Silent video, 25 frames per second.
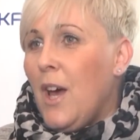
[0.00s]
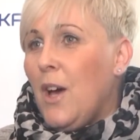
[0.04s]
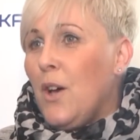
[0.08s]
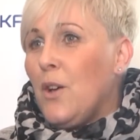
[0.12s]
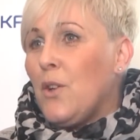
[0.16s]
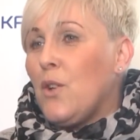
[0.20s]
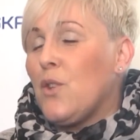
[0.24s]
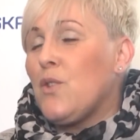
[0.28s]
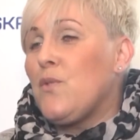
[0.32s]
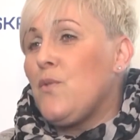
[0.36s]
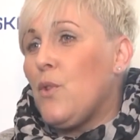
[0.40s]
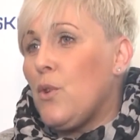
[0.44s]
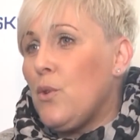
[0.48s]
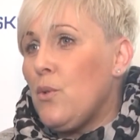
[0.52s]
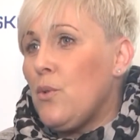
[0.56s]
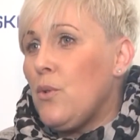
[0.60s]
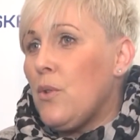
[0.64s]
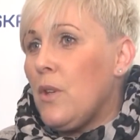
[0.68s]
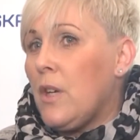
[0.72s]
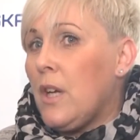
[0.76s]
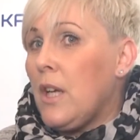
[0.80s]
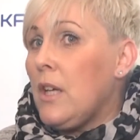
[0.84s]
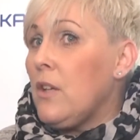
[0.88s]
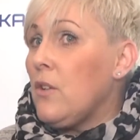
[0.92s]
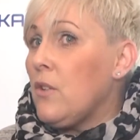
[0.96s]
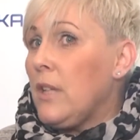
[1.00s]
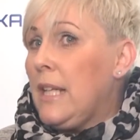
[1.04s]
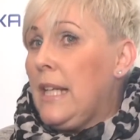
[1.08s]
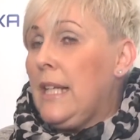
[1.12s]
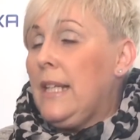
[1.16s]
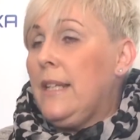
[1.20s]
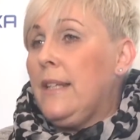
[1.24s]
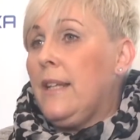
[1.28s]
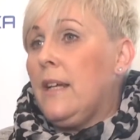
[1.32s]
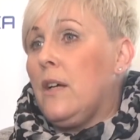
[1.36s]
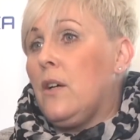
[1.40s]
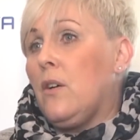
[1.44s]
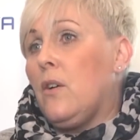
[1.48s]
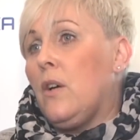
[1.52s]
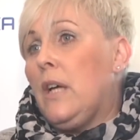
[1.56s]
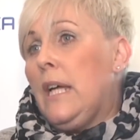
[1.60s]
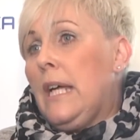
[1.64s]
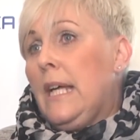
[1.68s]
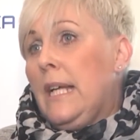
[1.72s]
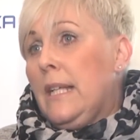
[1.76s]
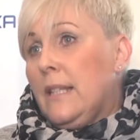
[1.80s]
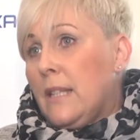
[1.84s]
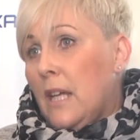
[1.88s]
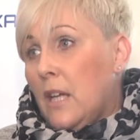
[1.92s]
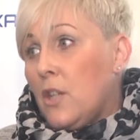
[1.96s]
Rozwoju Regionalnego.
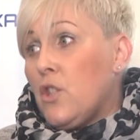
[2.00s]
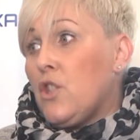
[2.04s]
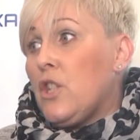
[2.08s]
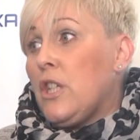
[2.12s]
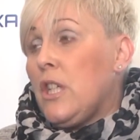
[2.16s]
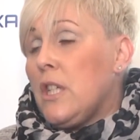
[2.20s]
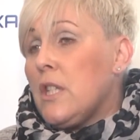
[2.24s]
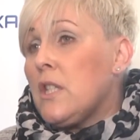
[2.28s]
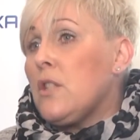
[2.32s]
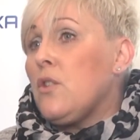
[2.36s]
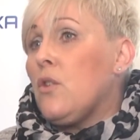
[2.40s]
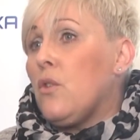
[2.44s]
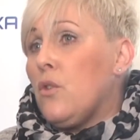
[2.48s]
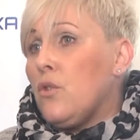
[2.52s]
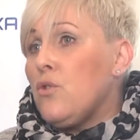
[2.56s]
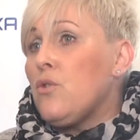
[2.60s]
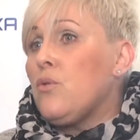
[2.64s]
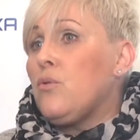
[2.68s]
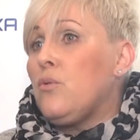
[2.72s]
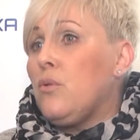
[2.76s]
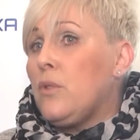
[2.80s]
Także jest to oś,